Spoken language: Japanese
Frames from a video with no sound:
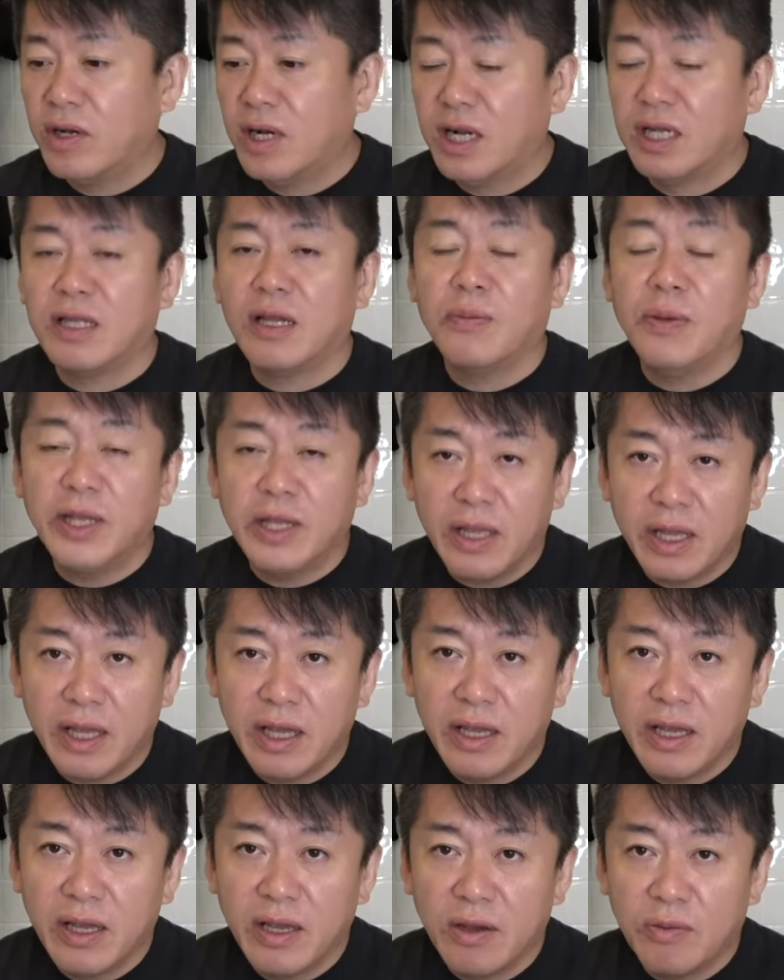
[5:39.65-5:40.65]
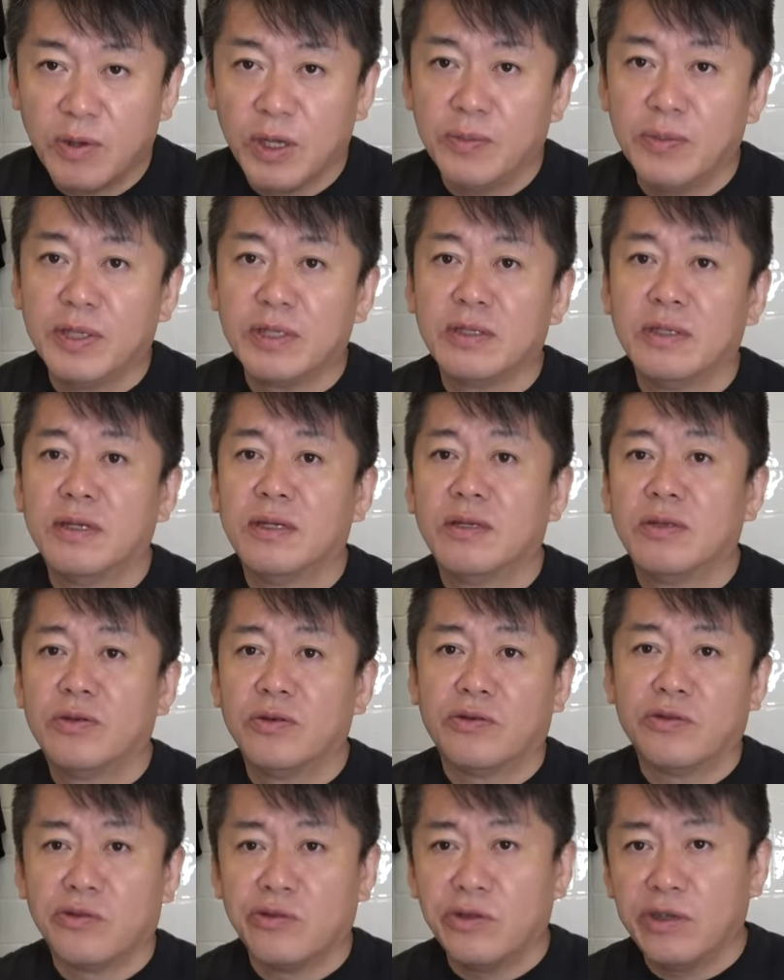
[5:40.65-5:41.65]
改めて思います。
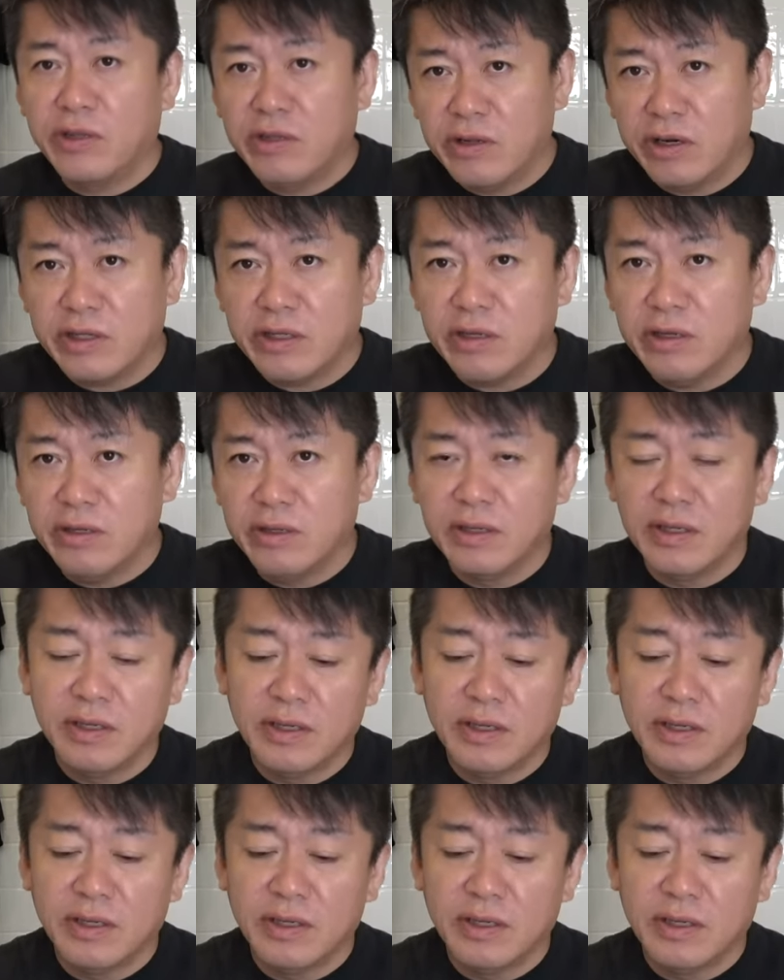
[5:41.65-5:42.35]
ということでいってらっしゃい。